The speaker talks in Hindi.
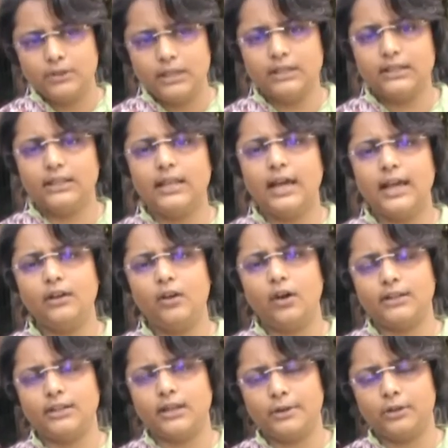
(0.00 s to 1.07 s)
निर्दिधाई
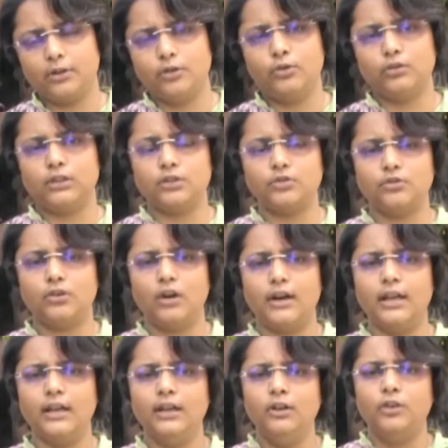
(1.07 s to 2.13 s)
कलेजर भेतर ढुकते शुरू कर
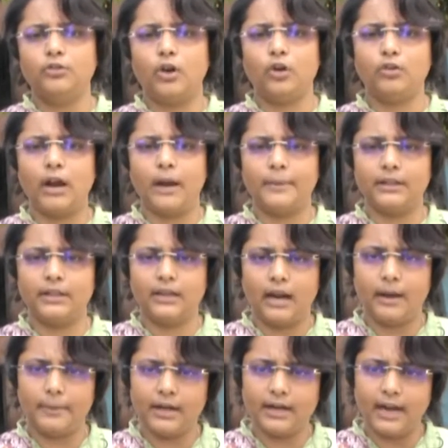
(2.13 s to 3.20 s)
तक
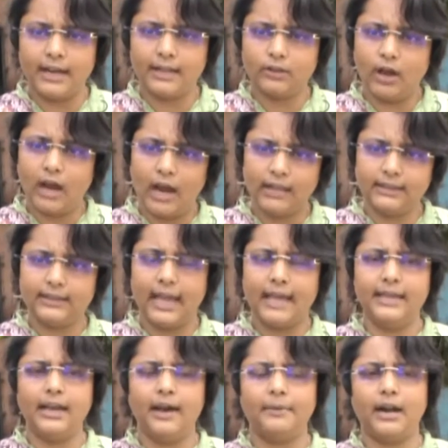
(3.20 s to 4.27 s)
আমাদের गाए तो हाथ दे
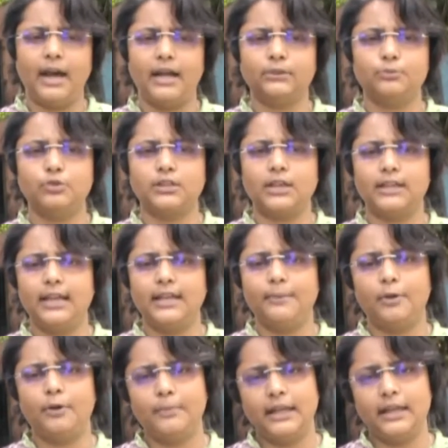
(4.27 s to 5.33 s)
हाथ मुचके दे
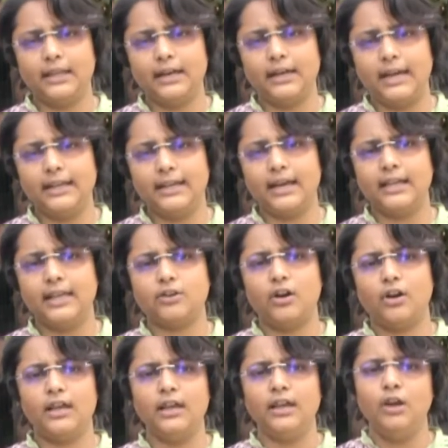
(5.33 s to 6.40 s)
मे गाली गलाज
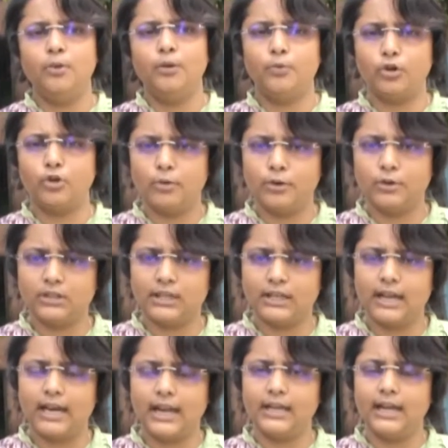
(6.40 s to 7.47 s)
कर मुख्यमंत्री के
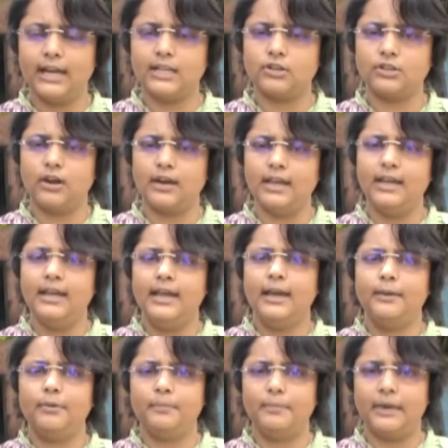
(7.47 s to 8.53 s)
गाली गलाज कर
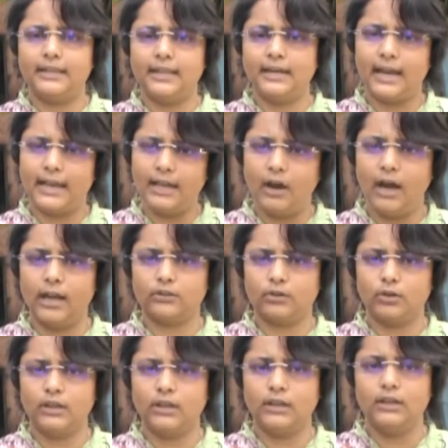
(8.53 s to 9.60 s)
এবং गाए हाथ
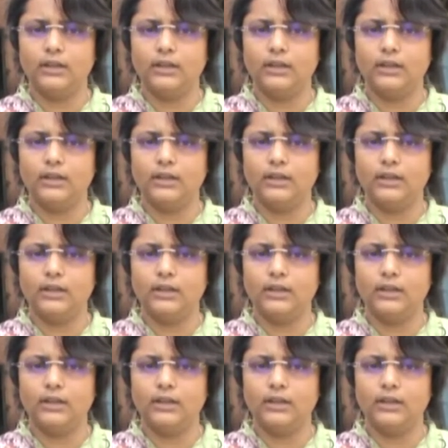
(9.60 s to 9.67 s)
तोले